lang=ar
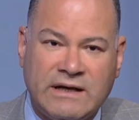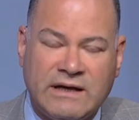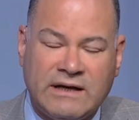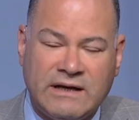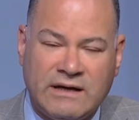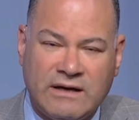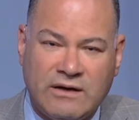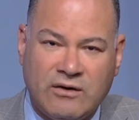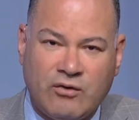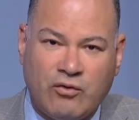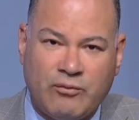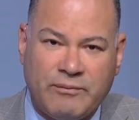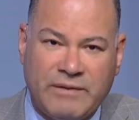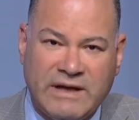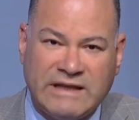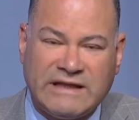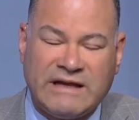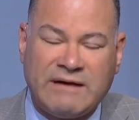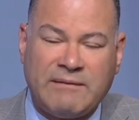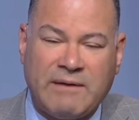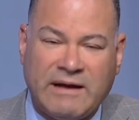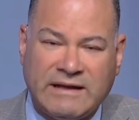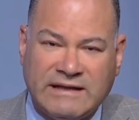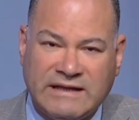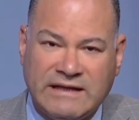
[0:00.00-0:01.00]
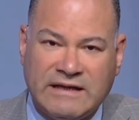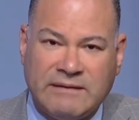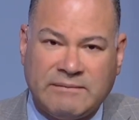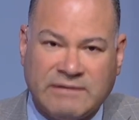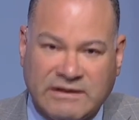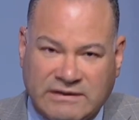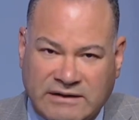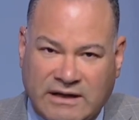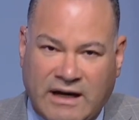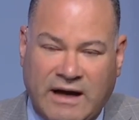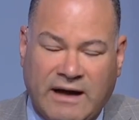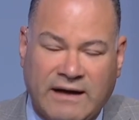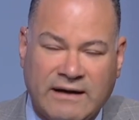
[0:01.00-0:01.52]
الاولمبياد اللي بعديه
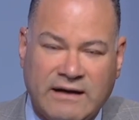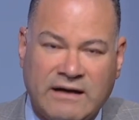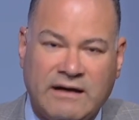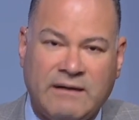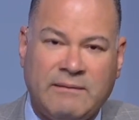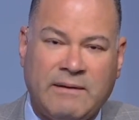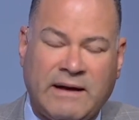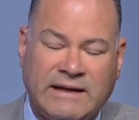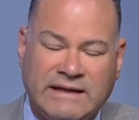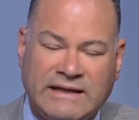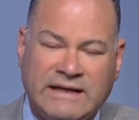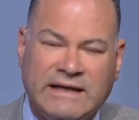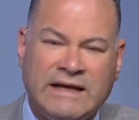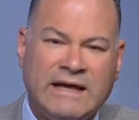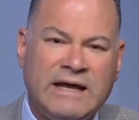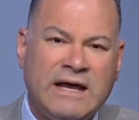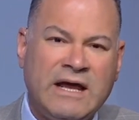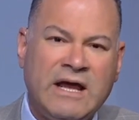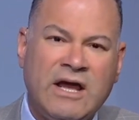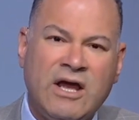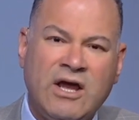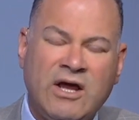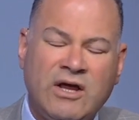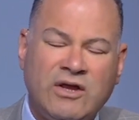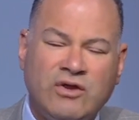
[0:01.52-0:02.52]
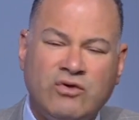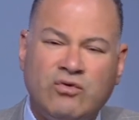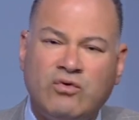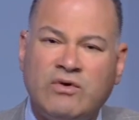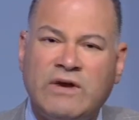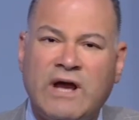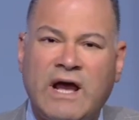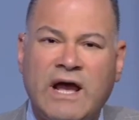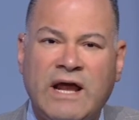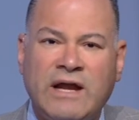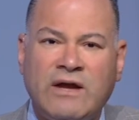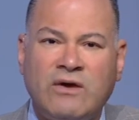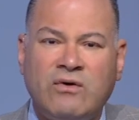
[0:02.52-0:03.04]
بتترحل اللي بعديه دون
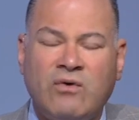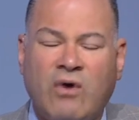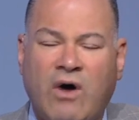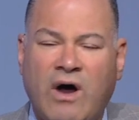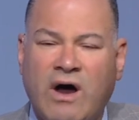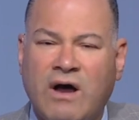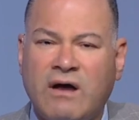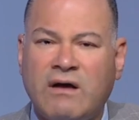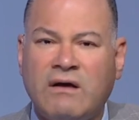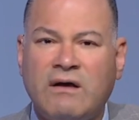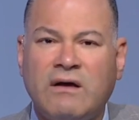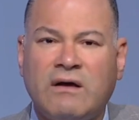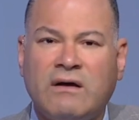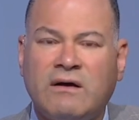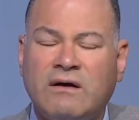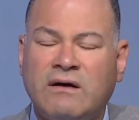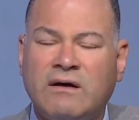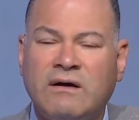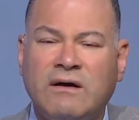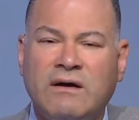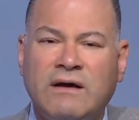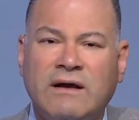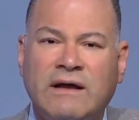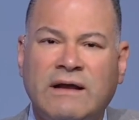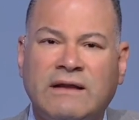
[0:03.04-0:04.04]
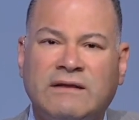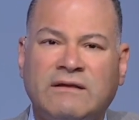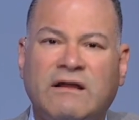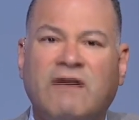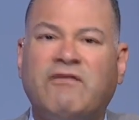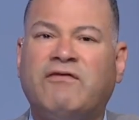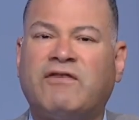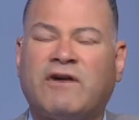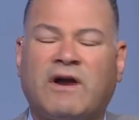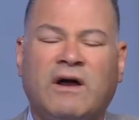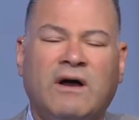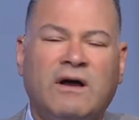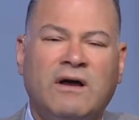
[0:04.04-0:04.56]
ان نحقق
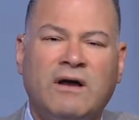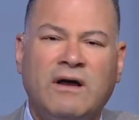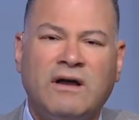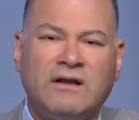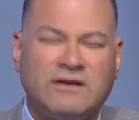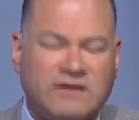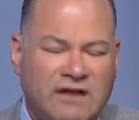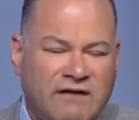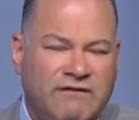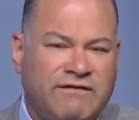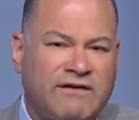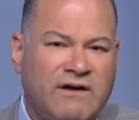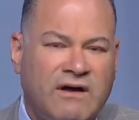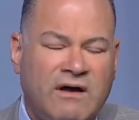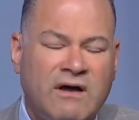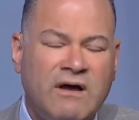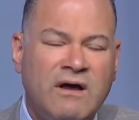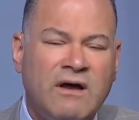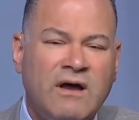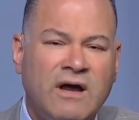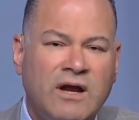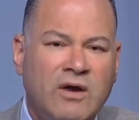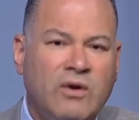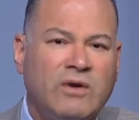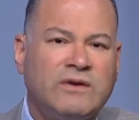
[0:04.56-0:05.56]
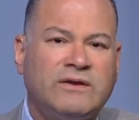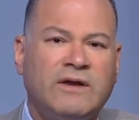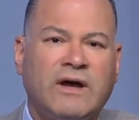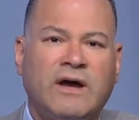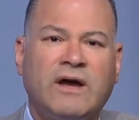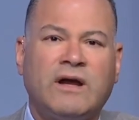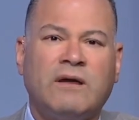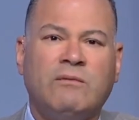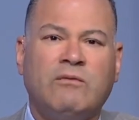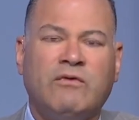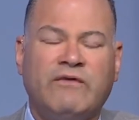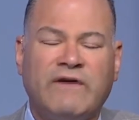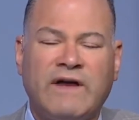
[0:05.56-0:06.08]
الطفره الطفره اللي هو
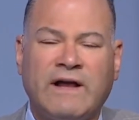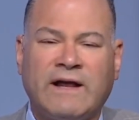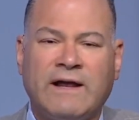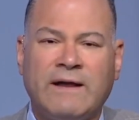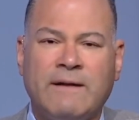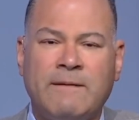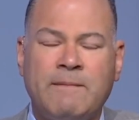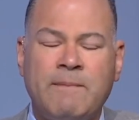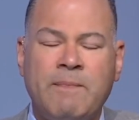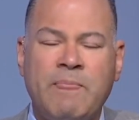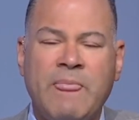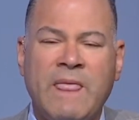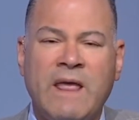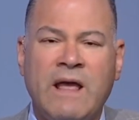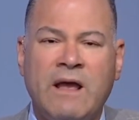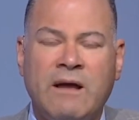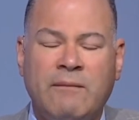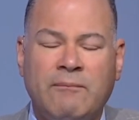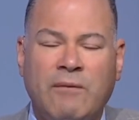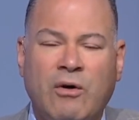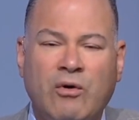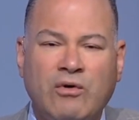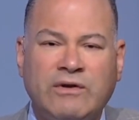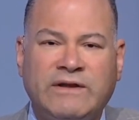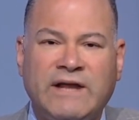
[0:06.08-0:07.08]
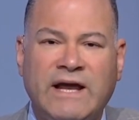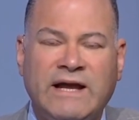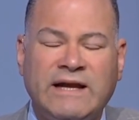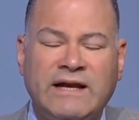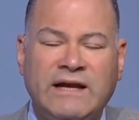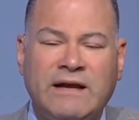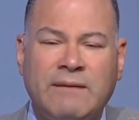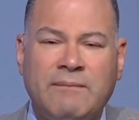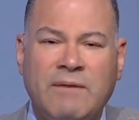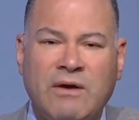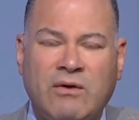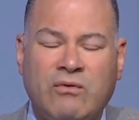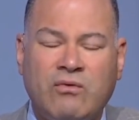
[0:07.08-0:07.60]
التغير المفاجئ بقول تاني
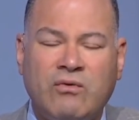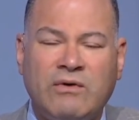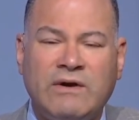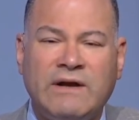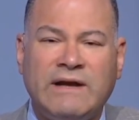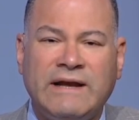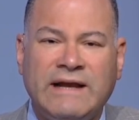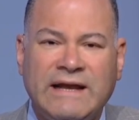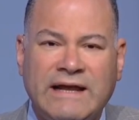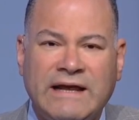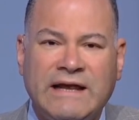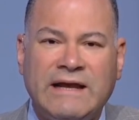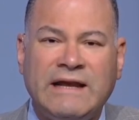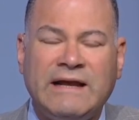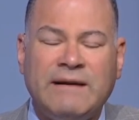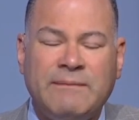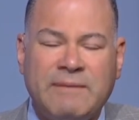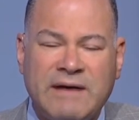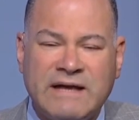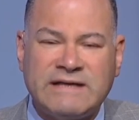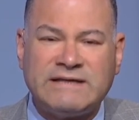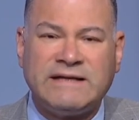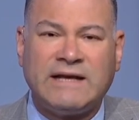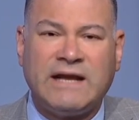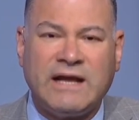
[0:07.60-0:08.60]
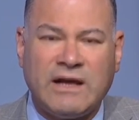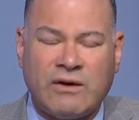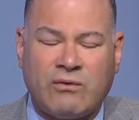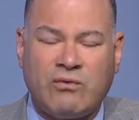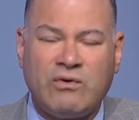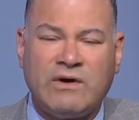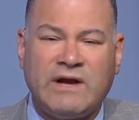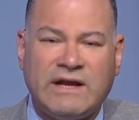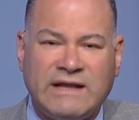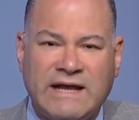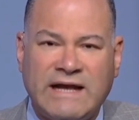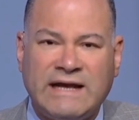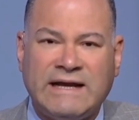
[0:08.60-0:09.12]
لما يكون ليه لماذا لا
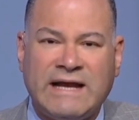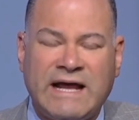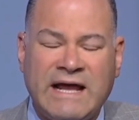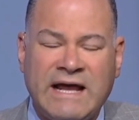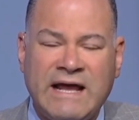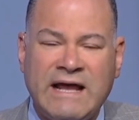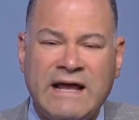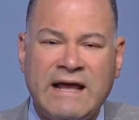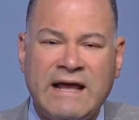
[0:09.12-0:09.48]
يكون لدينا